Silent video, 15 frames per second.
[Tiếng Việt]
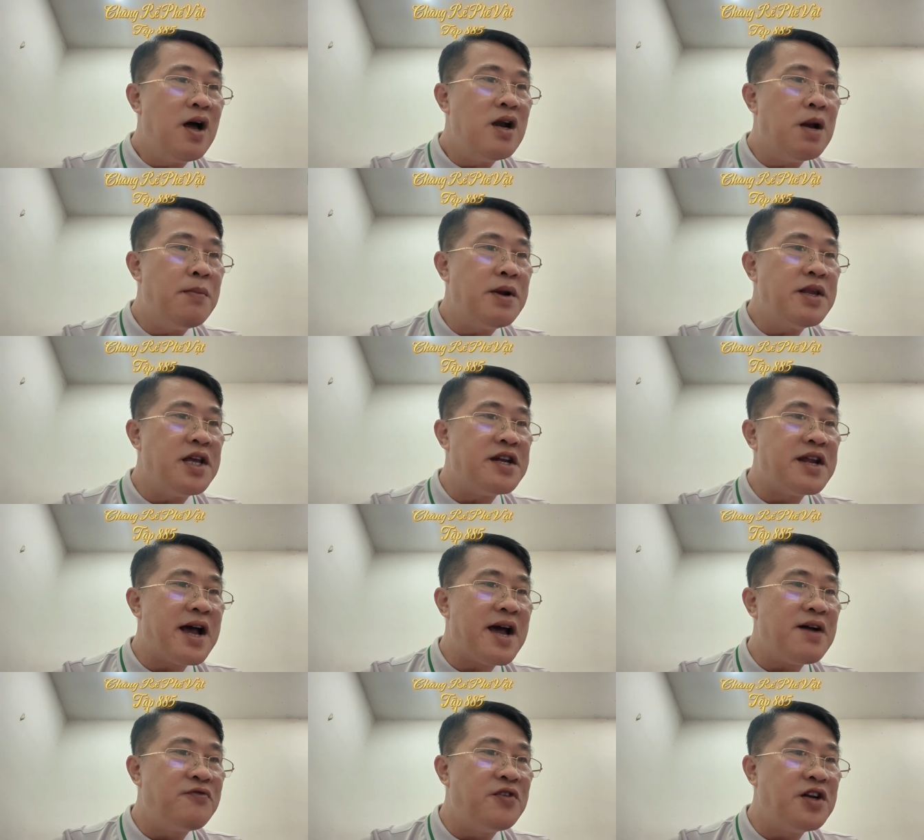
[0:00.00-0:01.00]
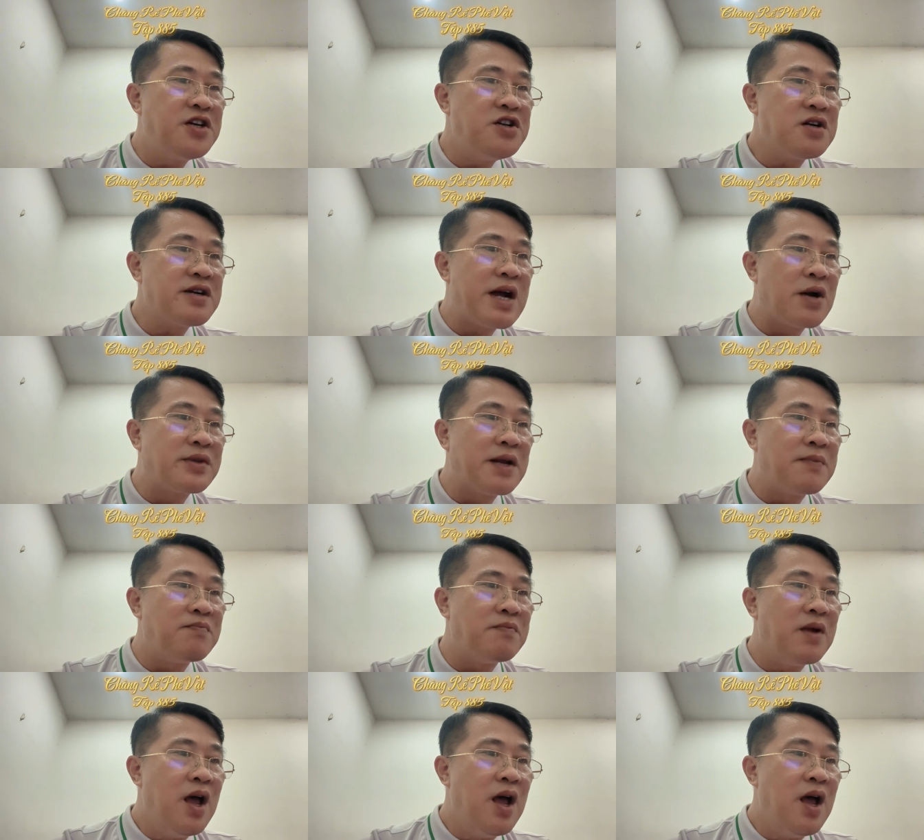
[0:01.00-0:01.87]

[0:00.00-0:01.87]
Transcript: Là mình nhìn ra phía trước Đào Thành,